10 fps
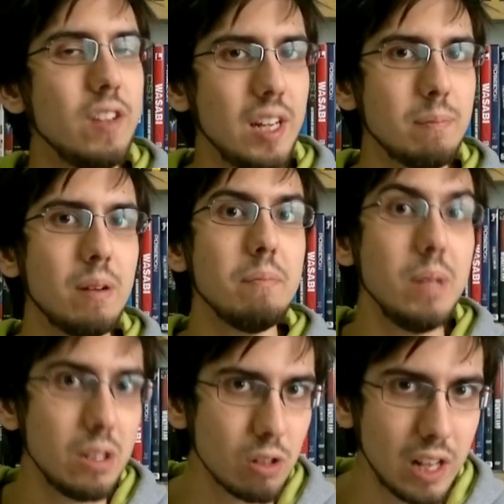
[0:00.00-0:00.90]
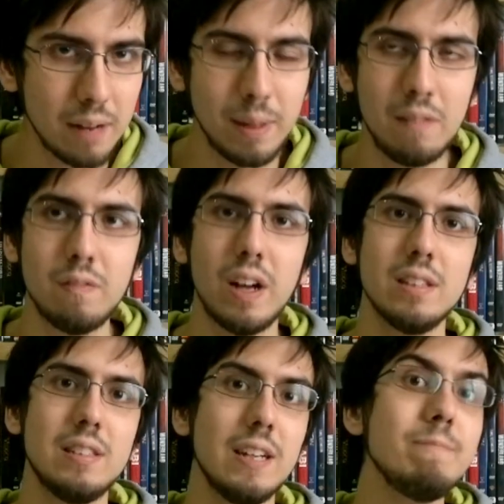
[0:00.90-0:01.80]
film mito della mia
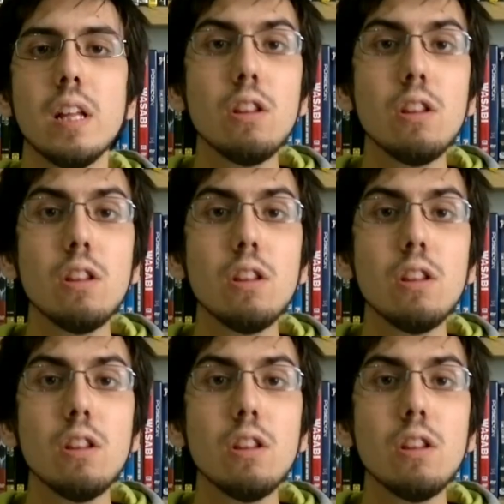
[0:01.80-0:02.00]
infanzia.